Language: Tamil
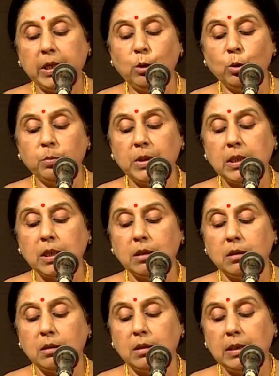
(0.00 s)
வேண்டும் என
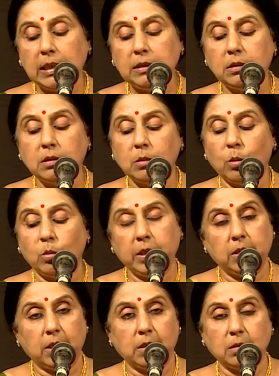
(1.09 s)
நினைத்து
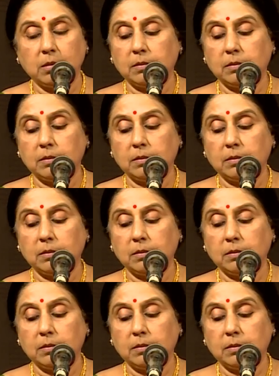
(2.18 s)
கொள்கிறேன்